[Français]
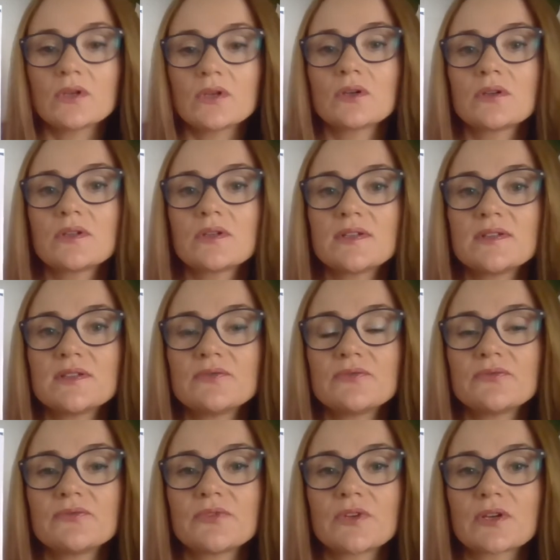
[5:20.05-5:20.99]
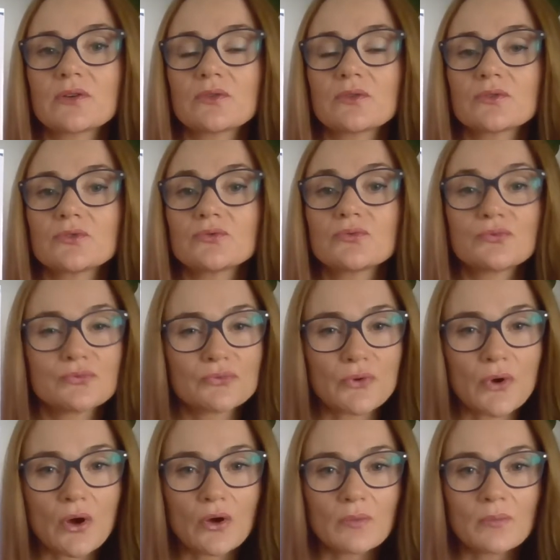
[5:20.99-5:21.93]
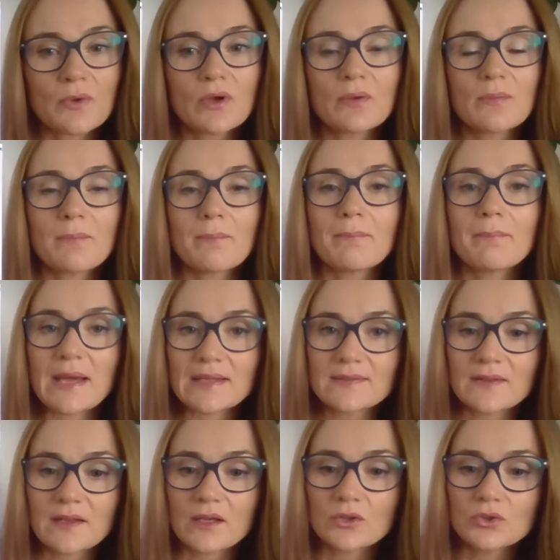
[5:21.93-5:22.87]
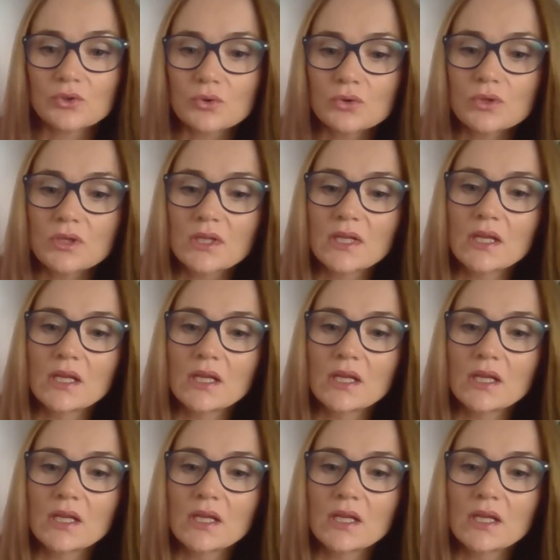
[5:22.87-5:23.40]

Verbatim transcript: euh, les différentes formes, matériaux